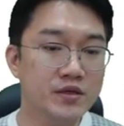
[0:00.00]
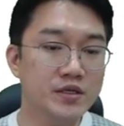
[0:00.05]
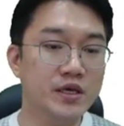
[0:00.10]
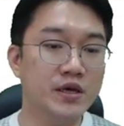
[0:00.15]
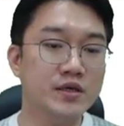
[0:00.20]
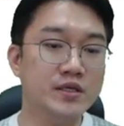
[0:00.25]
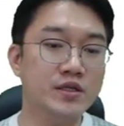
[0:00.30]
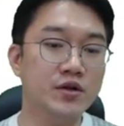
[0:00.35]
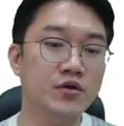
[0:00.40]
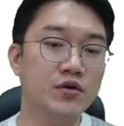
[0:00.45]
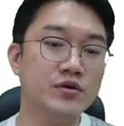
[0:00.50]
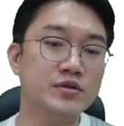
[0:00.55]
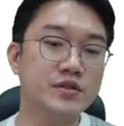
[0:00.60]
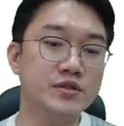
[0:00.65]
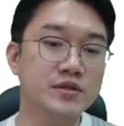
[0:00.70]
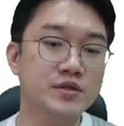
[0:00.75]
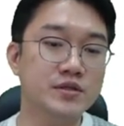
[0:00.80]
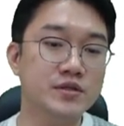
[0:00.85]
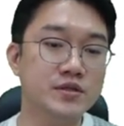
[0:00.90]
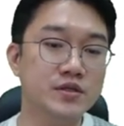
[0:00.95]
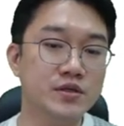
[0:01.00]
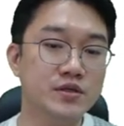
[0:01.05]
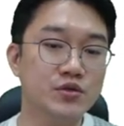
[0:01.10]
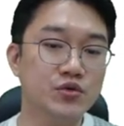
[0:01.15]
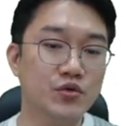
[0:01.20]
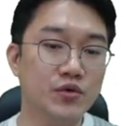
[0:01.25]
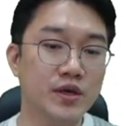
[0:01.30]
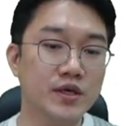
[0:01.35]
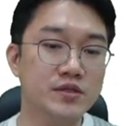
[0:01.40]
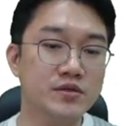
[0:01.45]
예, 이런 것들을
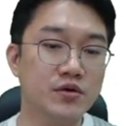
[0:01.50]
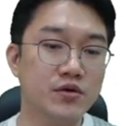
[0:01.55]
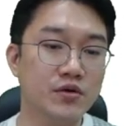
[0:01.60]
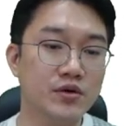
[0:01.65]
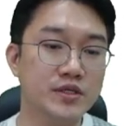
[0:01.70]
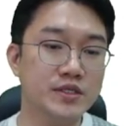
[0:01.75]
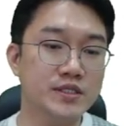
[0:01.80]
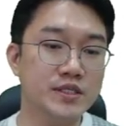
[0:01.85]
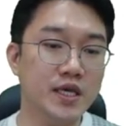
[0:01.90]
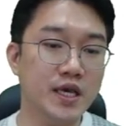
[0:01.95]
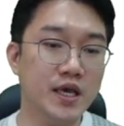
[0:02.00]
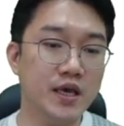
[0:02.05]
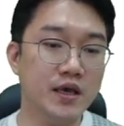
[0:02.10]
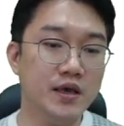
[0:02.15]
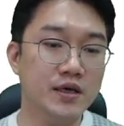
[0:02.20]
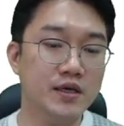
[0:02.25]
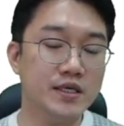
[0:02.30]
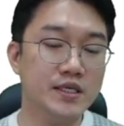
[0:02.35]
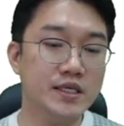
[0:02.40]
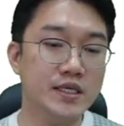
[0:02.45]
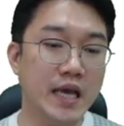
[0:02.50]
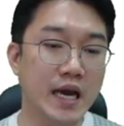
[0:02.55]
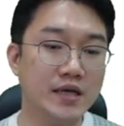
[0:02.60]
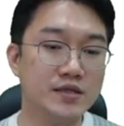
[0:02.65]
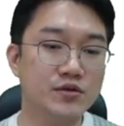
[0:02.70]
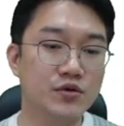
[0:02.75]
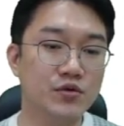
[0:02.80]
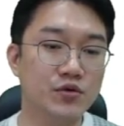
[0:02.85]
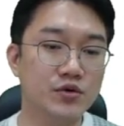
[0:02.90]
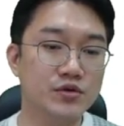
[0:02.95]
통해서 이제 이
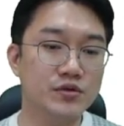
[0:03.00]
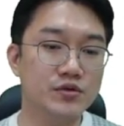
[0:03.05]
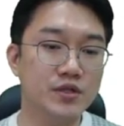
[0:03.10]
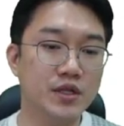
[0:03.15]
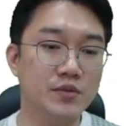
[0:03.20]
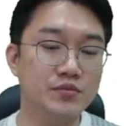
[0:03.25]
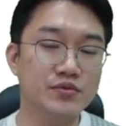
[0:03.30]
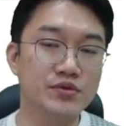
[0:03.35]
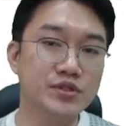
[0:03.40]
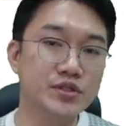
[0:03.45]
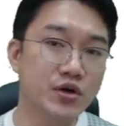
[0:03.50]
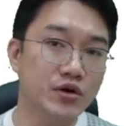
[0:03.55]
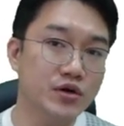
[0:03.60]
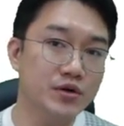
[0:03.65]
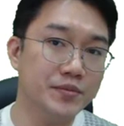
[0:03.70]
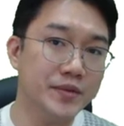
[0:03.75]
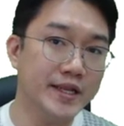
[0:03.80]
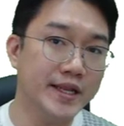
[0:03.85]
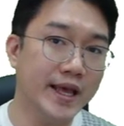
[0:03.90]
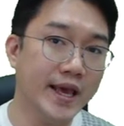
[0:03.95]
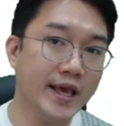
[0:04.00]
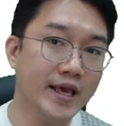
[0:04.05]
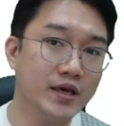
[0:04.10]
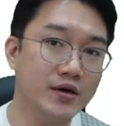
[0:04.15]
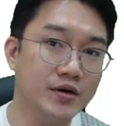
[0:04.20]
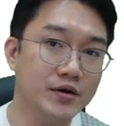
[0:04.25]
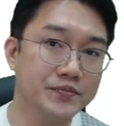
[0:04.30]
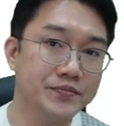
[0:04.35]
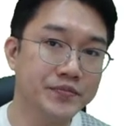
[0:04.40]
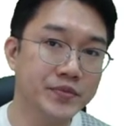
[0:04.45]
악성 코드들이 분석을 미리
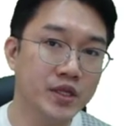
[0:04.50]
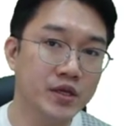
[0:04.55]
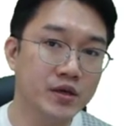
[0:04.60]
해요